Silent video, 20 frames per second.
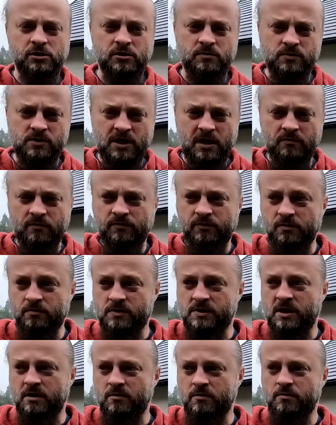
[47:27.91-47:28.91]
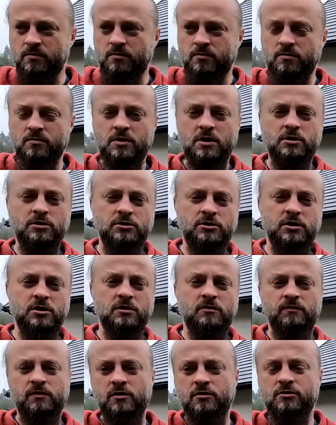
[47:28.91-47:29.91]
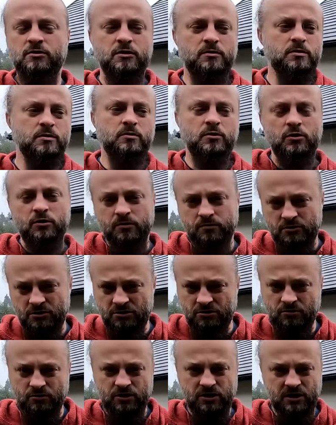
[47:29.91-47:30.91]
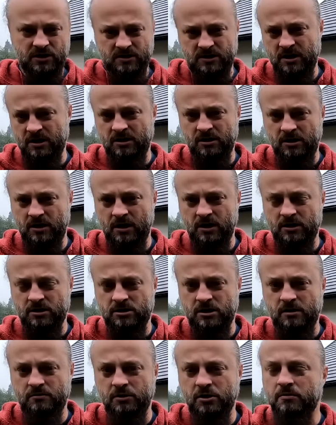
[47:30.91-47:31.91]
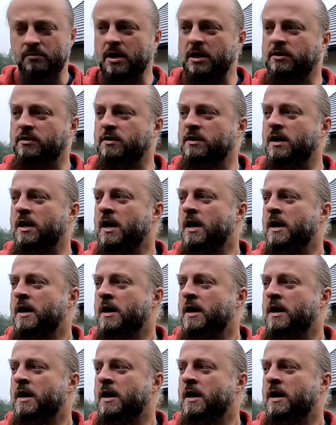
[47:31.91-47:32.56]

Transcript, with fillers: tym samym, w tym samym mieście, dwie osoby mogą mieć różne zdanie na jakieś tam tematy,